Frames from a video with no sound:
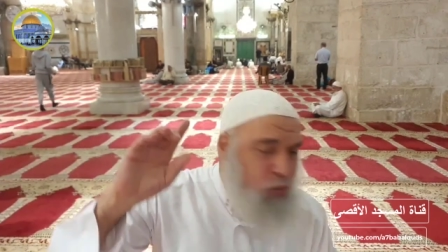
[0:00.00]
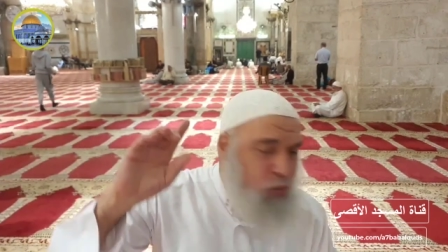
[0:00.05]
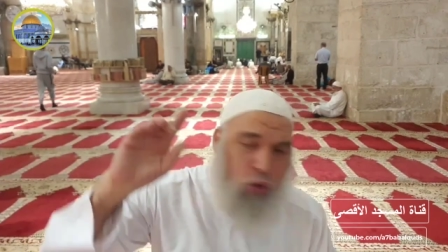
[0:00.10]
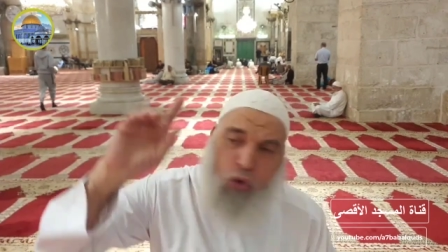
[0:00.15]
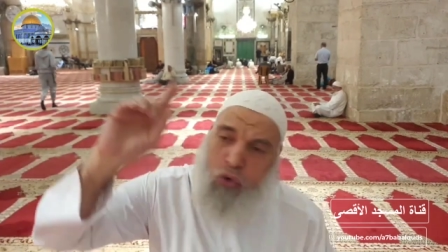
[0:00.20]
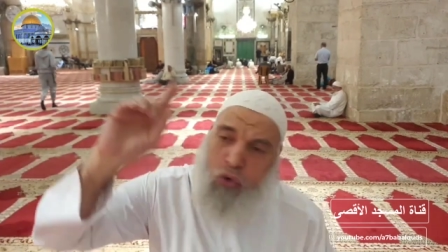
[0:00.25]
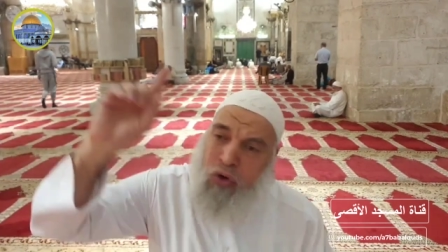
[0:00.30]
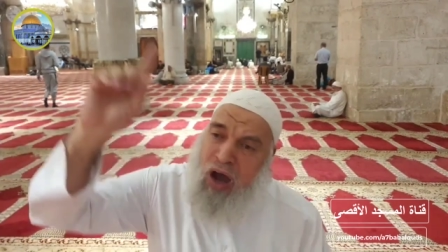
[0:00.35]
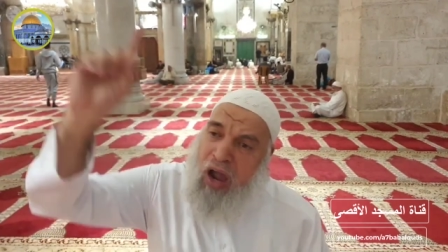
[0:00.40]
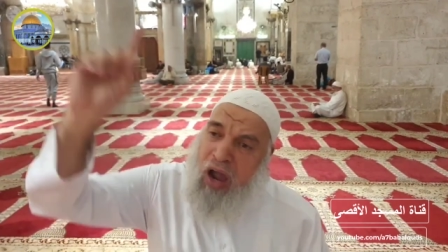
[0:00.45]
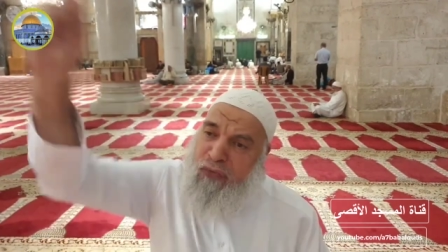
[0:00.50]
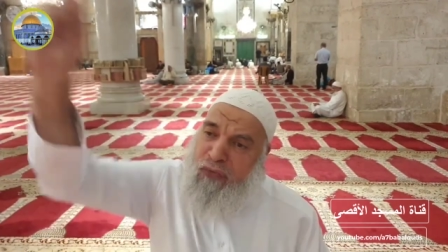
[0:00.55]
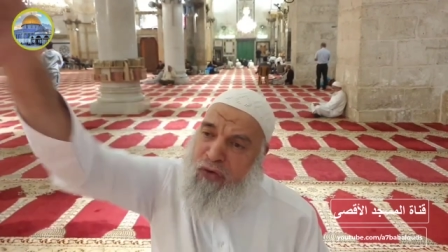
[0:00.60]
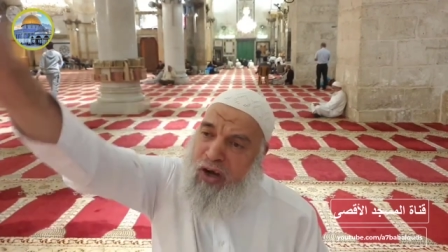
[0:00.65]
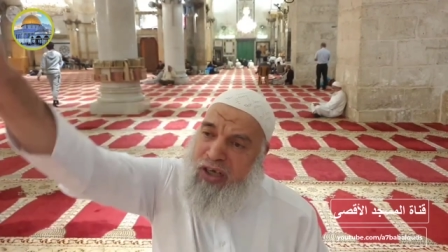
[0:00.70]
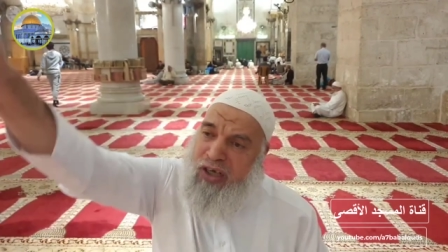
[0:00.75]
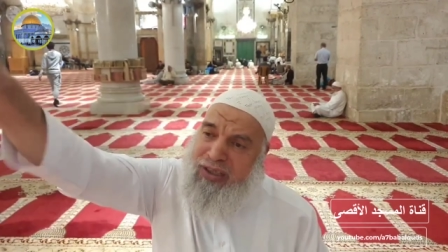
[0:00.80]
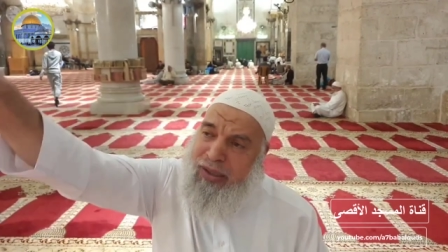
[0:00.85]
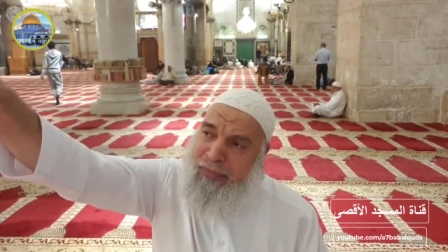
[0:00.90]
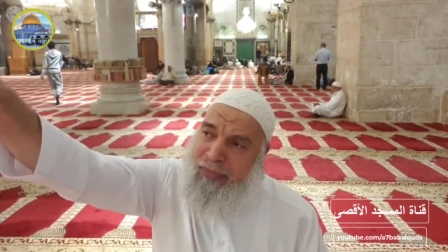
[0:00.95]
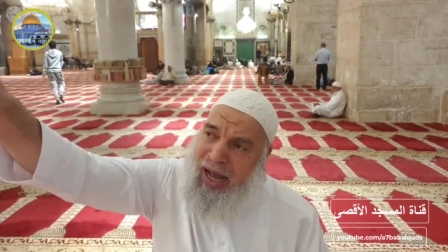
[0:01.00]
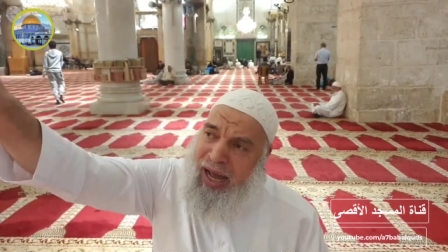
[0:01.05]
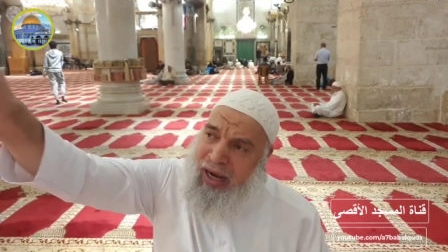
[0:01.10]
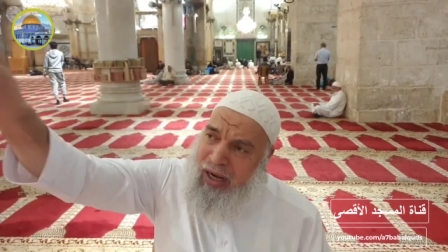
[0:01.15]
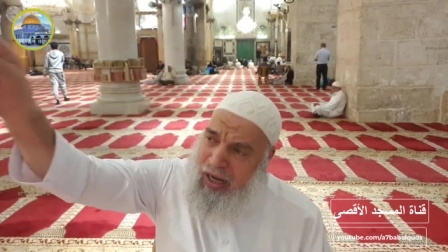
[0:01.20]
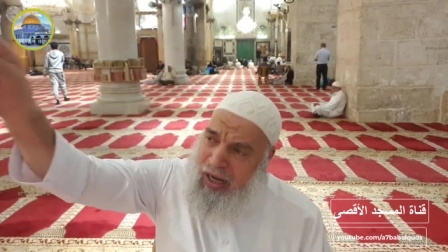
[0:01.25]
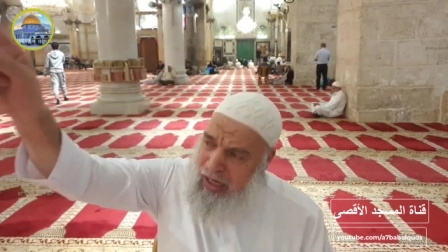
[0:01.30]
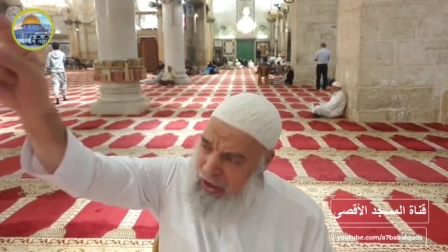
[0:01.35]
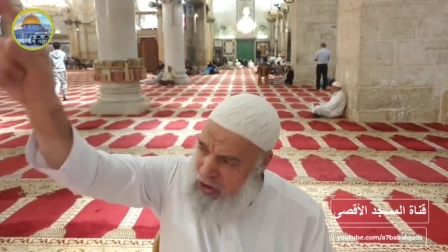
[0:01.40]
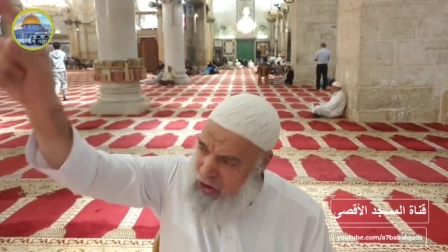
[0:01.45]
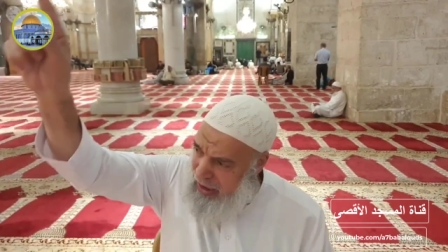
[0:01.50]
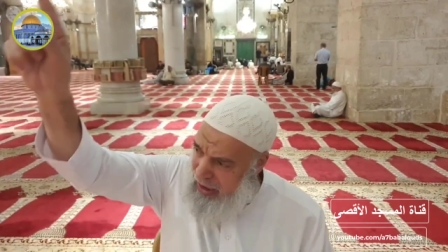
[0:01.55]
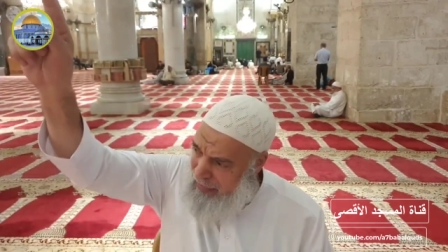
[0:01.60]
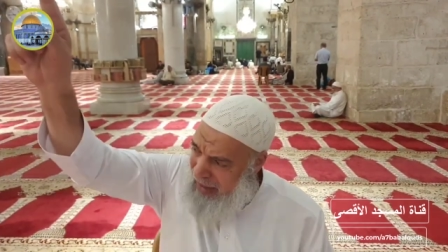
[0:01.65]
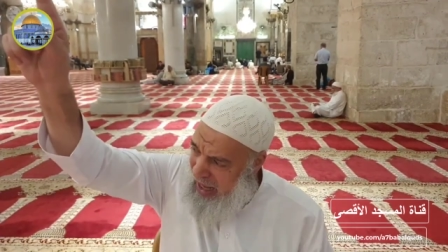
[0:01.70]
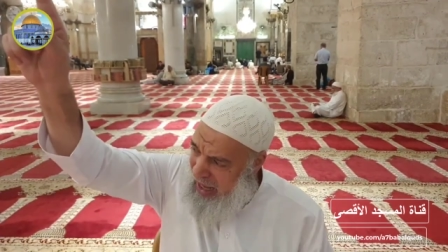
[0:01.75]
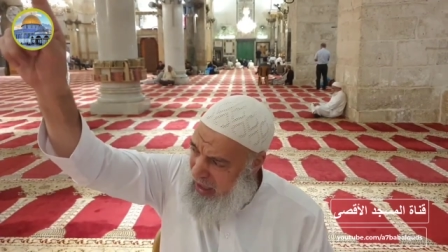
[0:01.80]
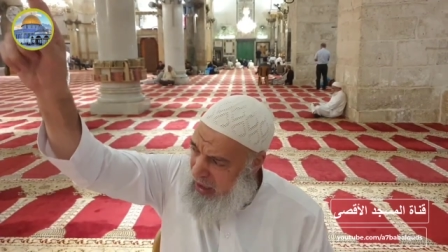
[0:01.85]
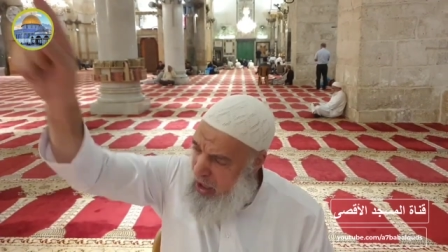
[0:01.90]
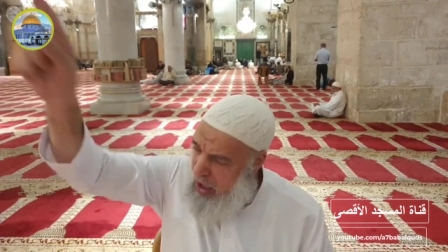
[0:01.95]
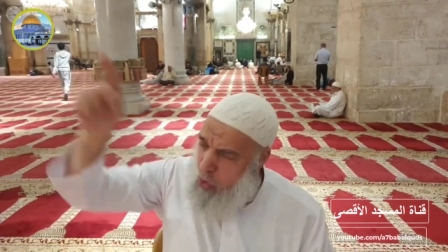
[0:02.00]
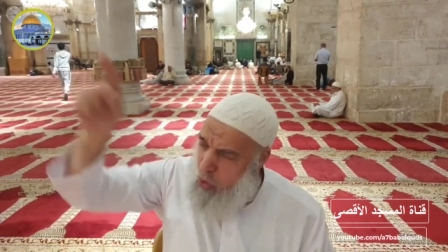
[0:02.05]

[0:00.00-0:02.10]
يكون واقف فوق الجمال الجبل